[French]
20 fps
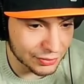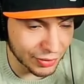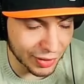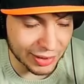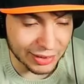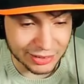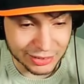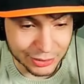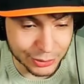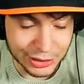
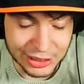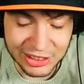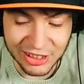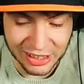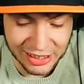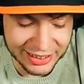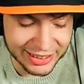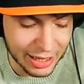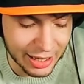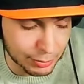Enfin, euh,
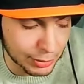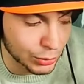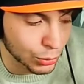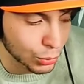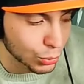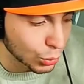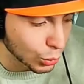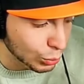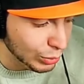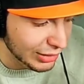déjà, les gamins
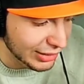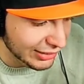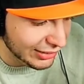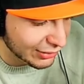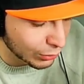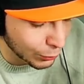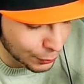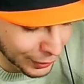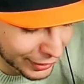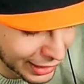d'aujourd'hui,
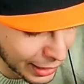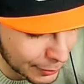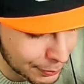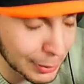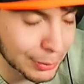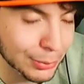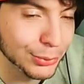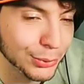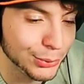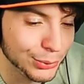ils sont pas
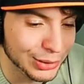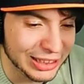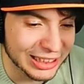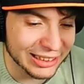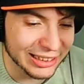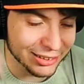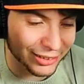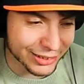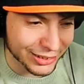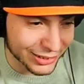capables de
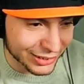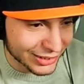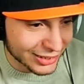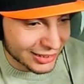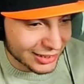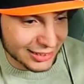dire, euh,